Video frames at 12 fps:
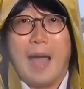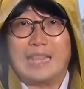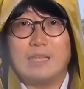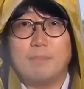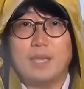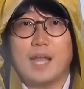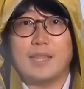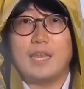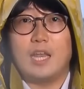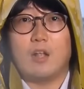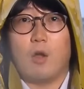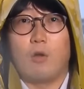많은 비가
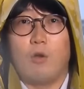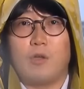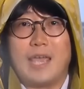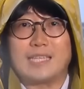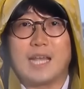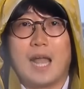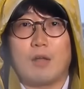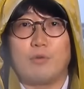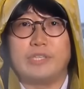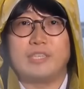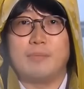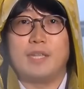내릴 걸로
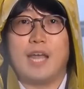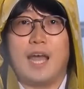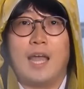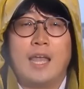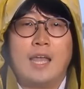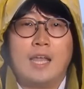예상하고 있습니다.